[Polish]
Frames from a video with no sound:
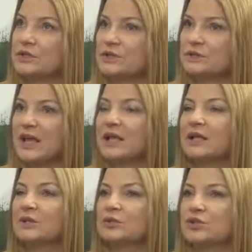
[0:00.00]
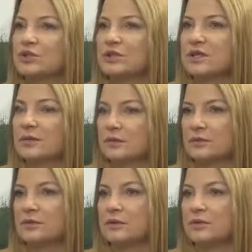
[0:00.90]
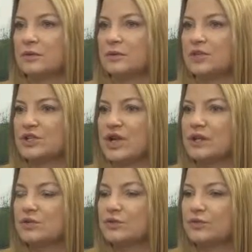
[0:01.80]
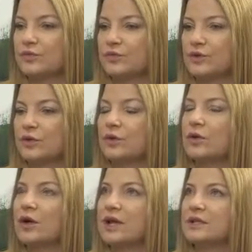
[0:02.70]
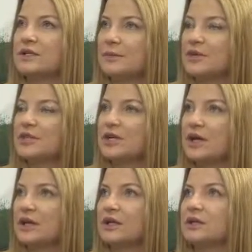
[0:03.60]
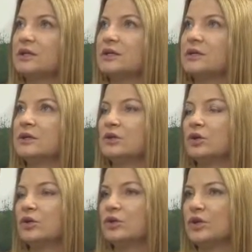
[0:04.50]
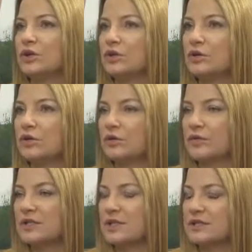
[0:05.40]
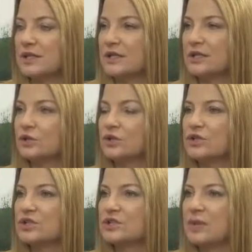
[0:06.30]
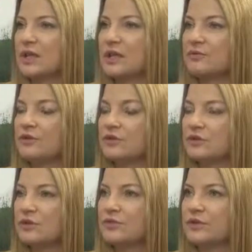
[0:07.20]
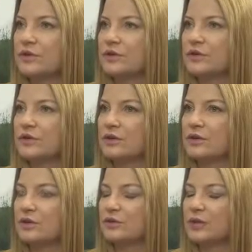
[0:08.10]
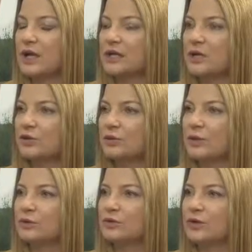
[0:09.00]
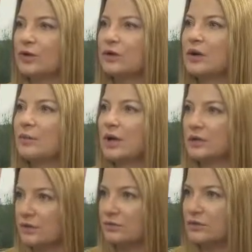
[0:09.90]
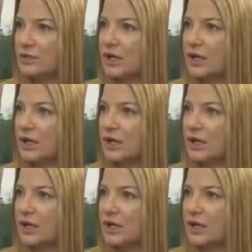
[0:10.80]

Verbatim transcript: Zmiana dotycząca y, mieszkańców y, lokali zamieszkanych y, to nie tylko kwestia ceny, to też zmiana filozofii odbierania odpadów wielkogabarytowych.